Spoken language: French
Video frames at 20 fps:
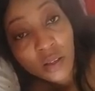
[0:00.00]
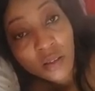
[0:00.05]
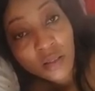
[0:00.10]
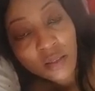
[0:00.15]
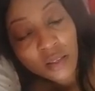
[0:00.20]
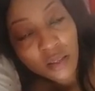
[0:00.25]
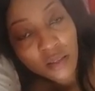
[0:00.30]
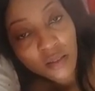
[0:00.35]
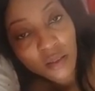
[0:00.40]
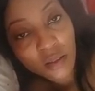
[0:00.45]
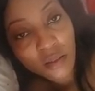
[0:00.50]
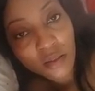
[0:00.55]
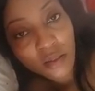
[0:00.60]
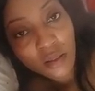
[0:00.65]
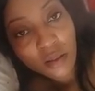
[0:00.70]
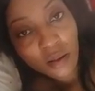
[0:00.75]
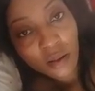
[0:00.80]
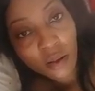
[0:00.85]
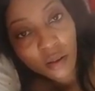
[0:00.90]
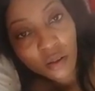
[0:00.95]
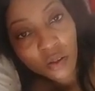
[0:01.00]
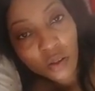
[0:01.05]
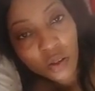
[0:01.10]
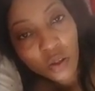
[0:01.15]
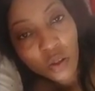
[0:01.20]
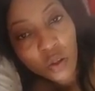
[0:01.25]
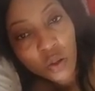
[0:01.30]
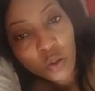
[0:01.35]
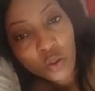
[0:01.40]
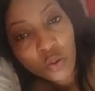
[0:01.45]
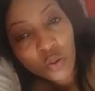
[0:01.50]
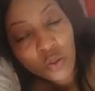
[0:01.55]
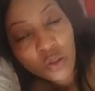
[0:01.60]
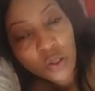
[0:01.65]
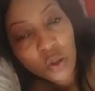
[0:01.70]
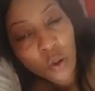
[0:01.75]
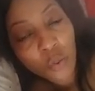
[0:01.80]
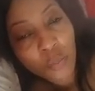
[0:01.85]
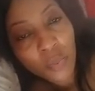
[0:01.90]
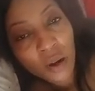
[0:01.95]
C'est sincère. Tu
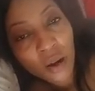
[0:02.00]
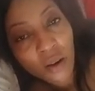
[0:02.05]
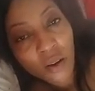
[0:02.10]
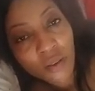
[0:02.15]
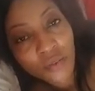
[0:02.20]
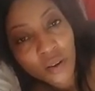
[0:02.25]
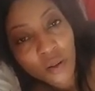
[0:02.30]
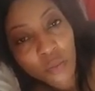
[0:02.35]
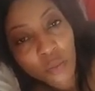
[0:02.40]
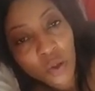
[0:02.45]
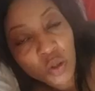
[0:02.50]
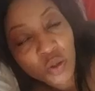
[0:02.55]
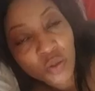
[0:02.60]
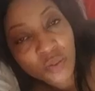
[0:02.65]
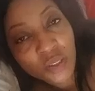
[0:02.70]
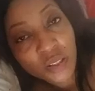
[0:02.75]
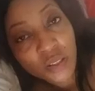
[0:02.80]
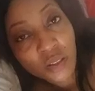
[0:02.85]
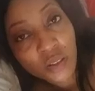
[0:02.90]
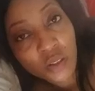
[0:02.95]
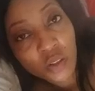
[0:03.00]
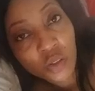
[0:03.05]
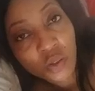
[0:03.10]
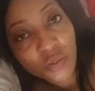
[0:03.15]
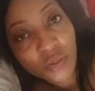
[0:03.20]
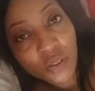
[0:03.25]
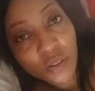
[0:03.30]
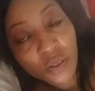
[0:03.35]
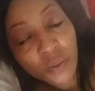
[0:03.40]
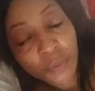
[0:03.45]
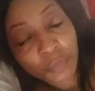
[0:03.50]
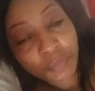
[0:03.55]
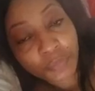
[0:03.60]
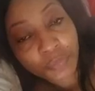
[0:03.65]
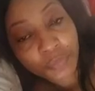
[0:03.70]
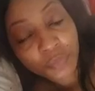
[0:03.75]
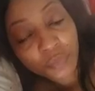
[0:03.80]
sais, auparavant, moi, je vais, je vais euh,